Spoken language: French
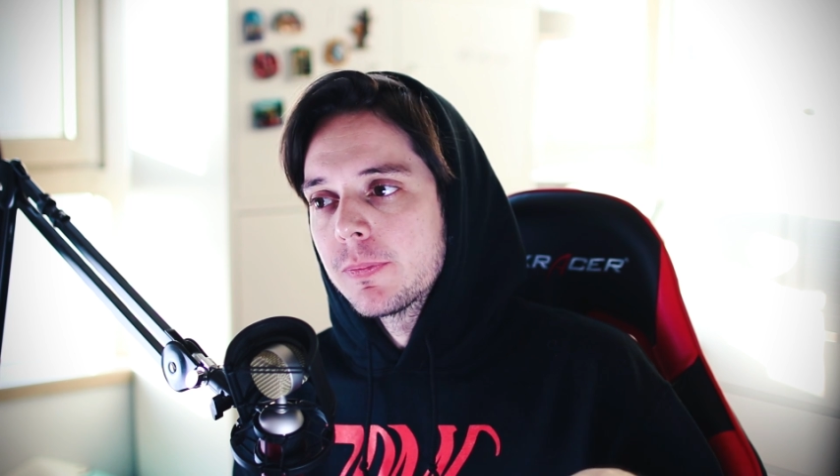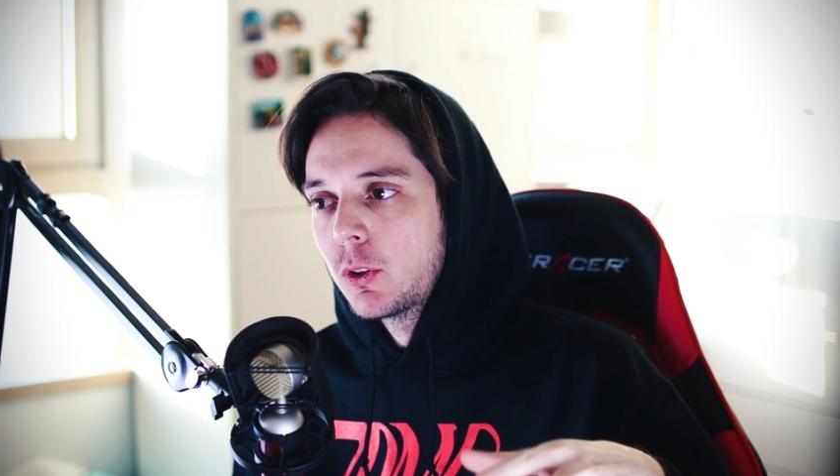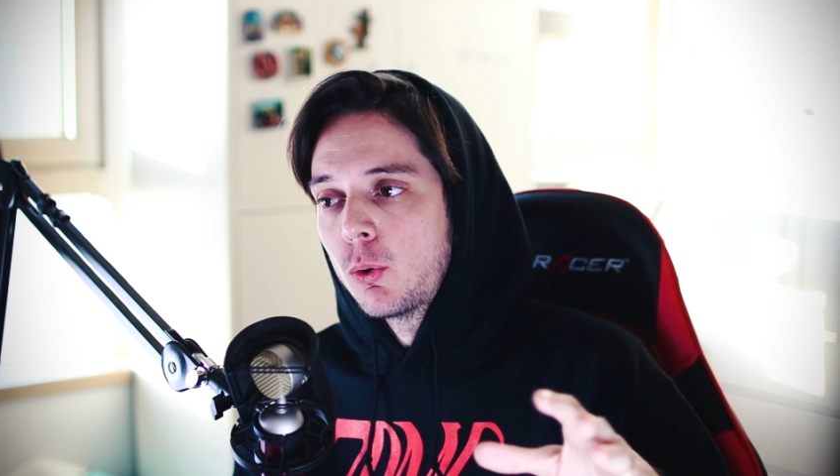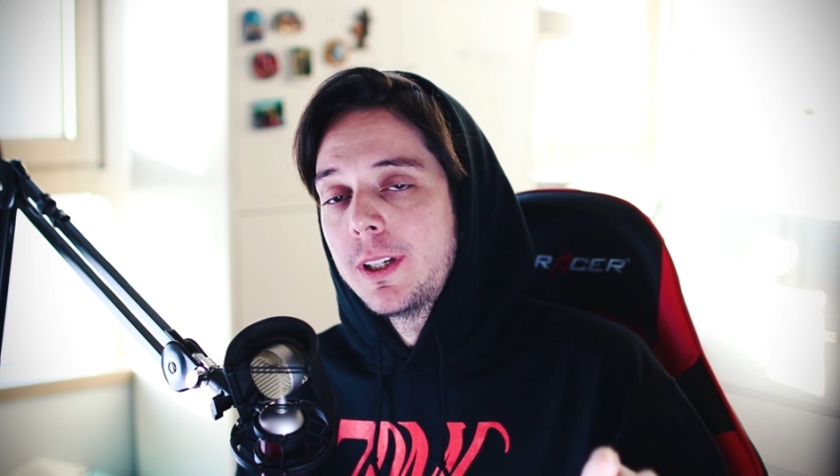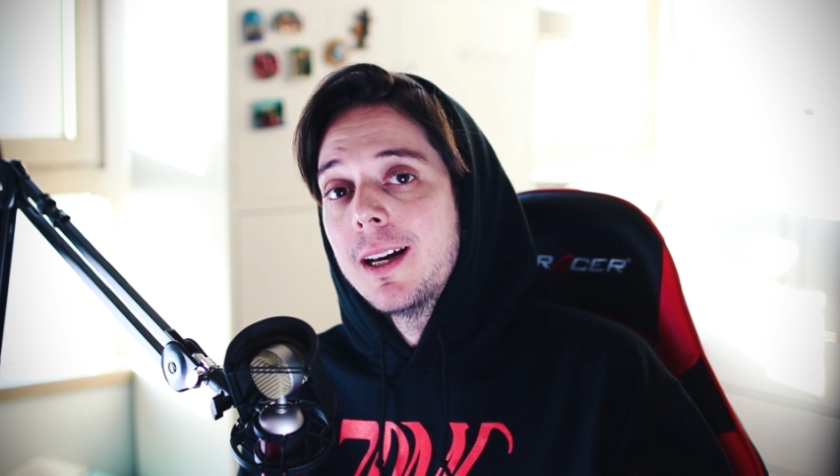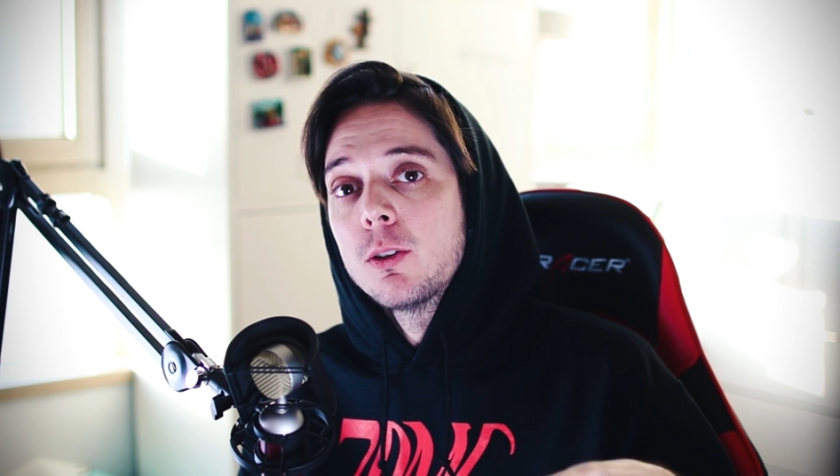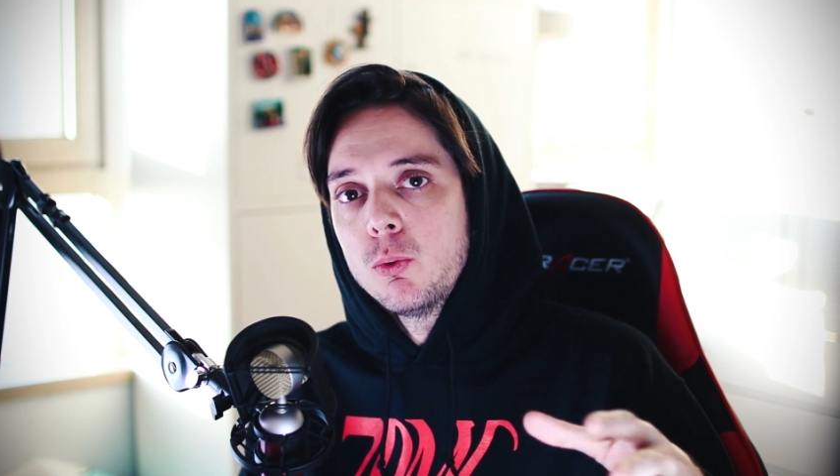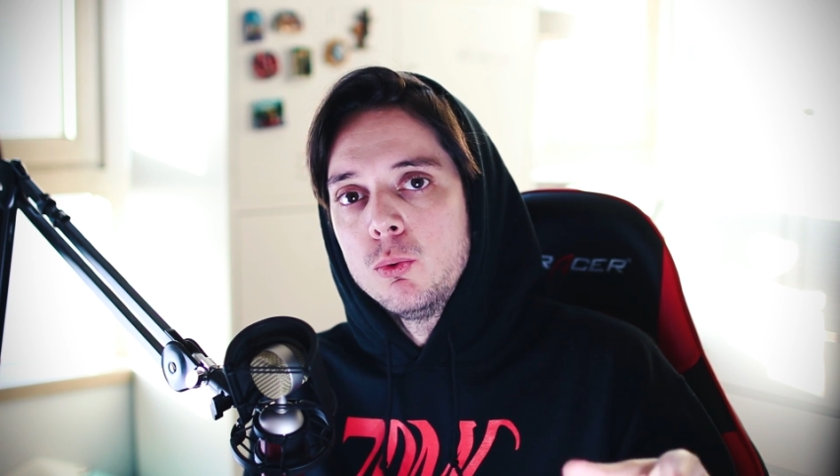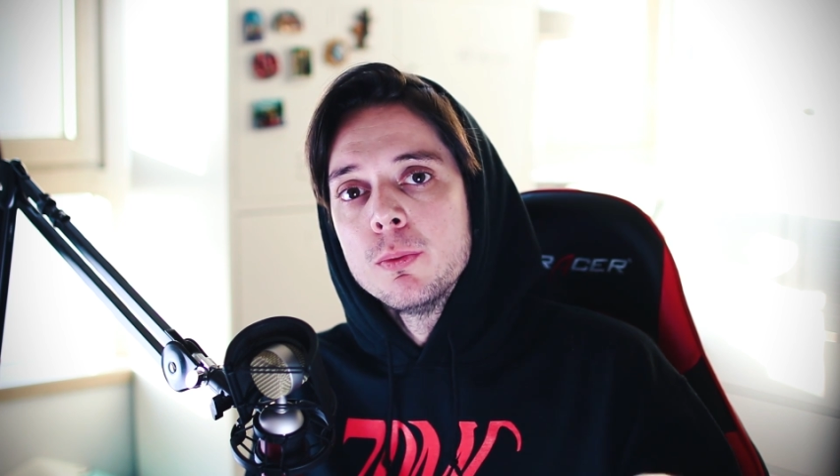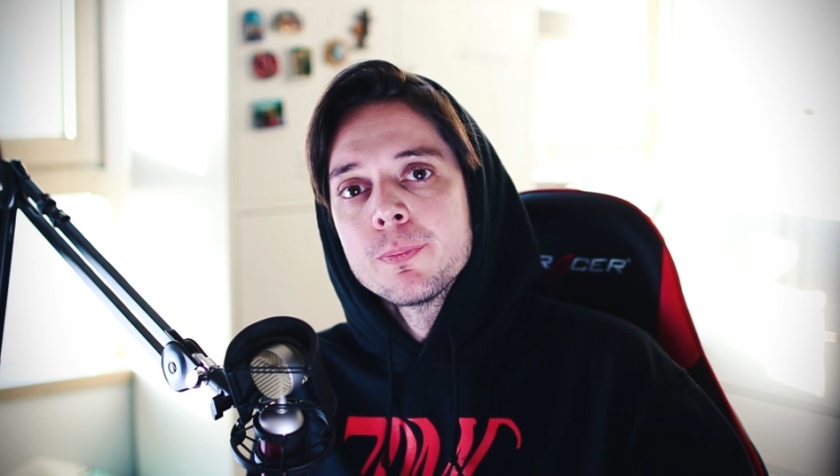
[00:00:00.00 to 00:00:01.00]
dans le cadre
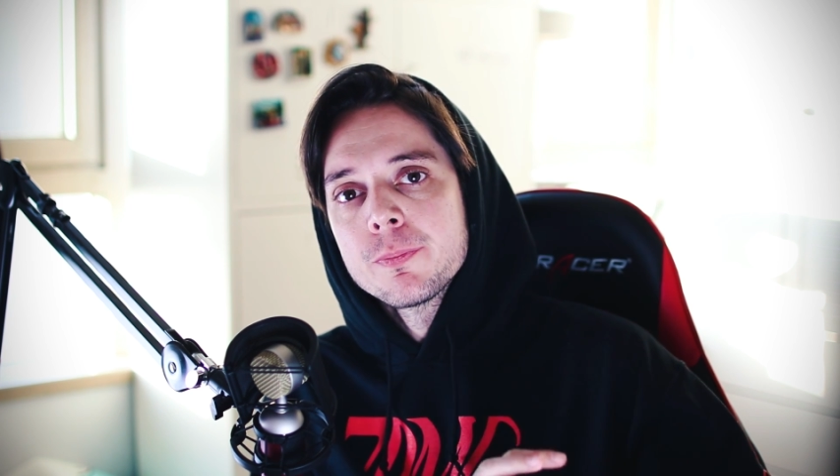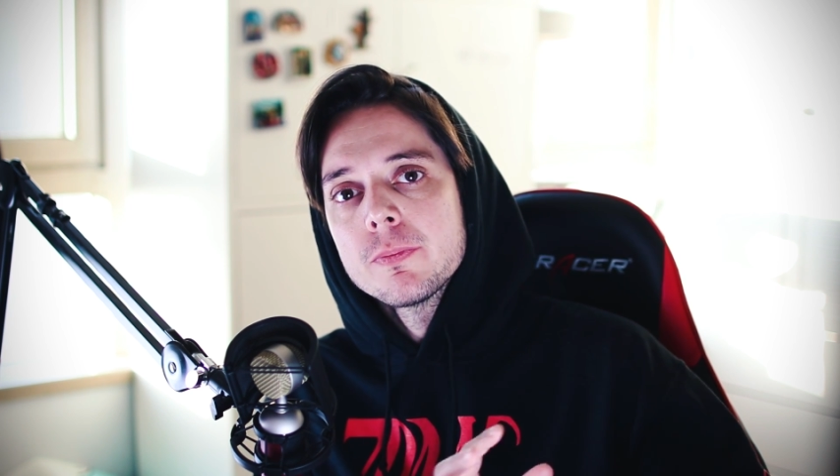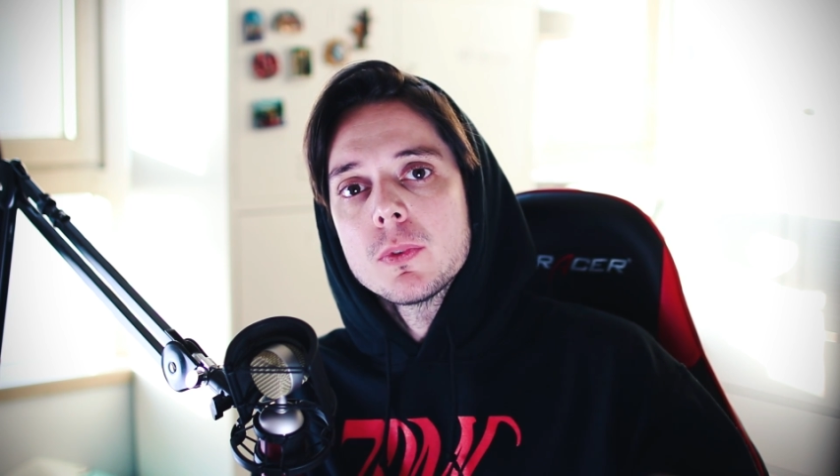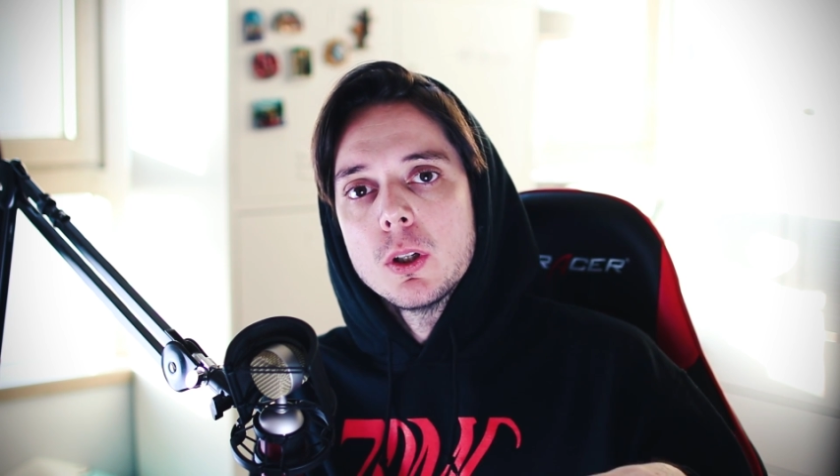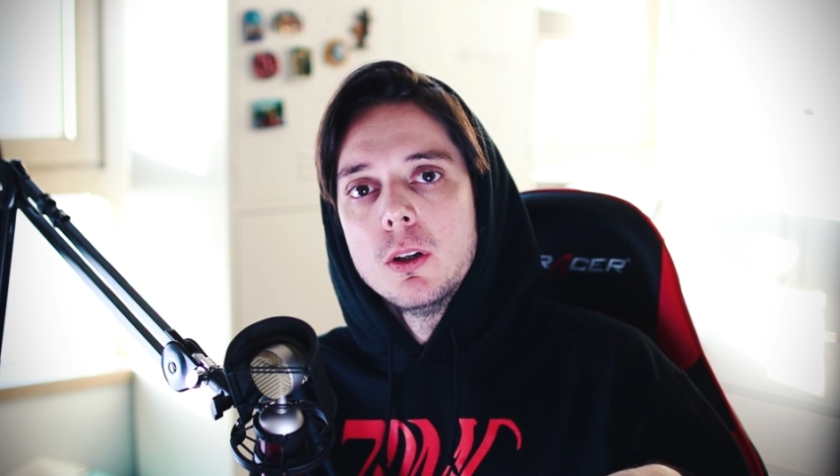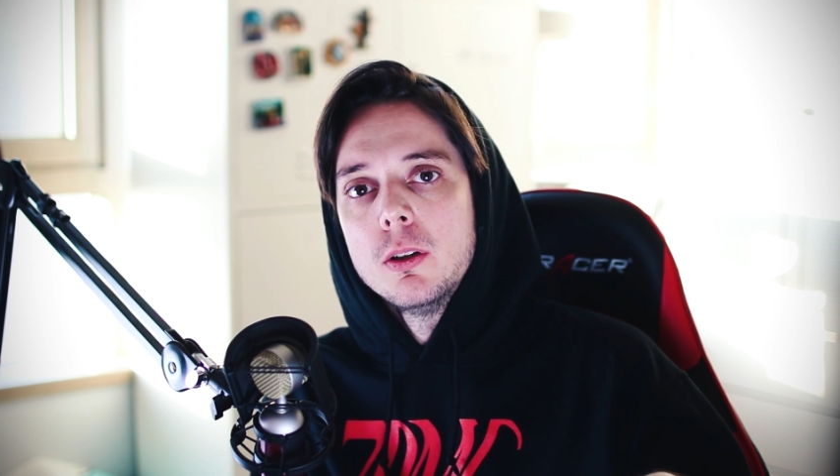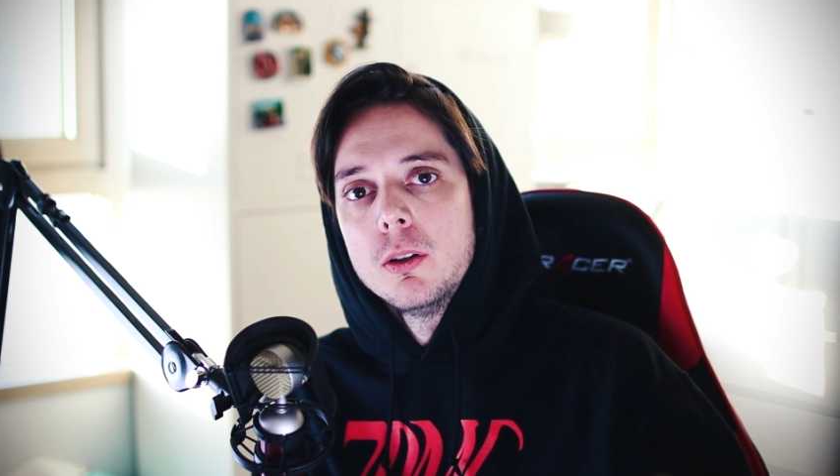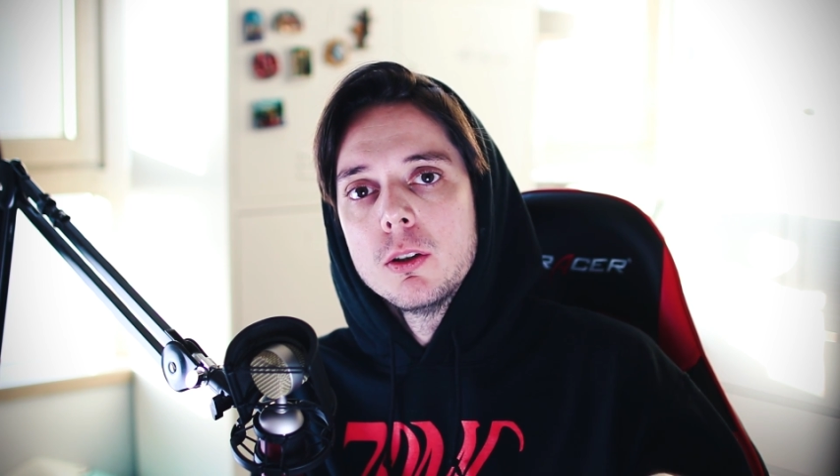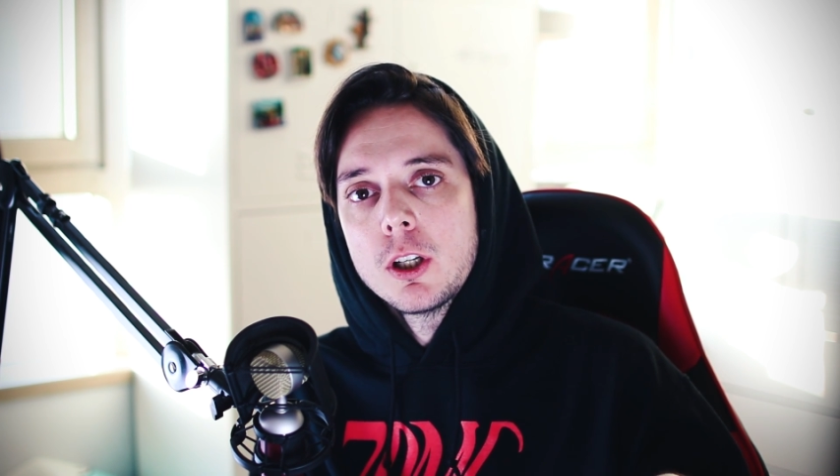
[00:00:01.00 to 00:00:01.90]
où euh,